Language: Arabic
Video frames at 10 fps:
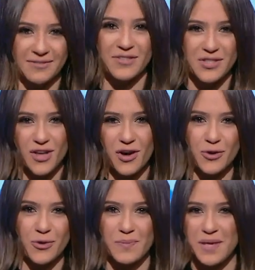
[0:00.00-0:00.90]
في الصخر
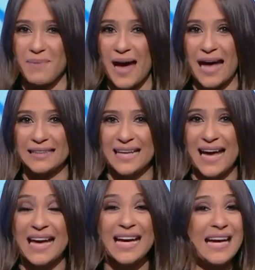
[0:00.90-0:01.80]
وبيبقى
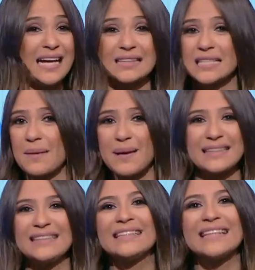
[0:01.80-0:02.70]
عندها التزامات
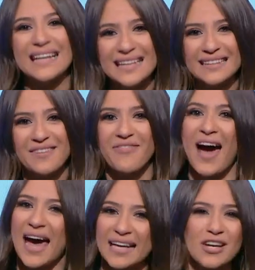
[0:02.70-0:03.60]
كتيره جدا في
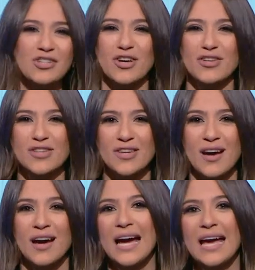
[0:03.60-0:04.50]
حياتها
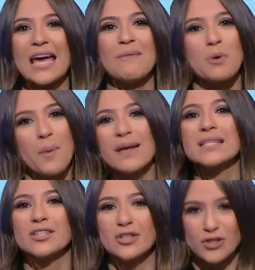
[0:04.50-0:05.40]
الشخصيه جنب
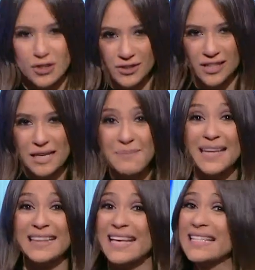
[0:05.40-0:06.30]
ممارسه الرياضه
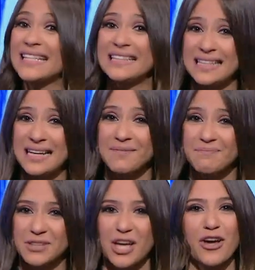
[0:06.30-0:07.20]
يمكن ناس كتيره
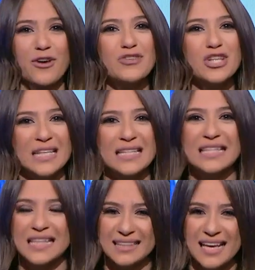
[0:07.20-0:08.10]
ما تعرفش ان
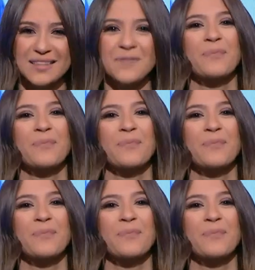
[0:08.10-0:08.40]
الستات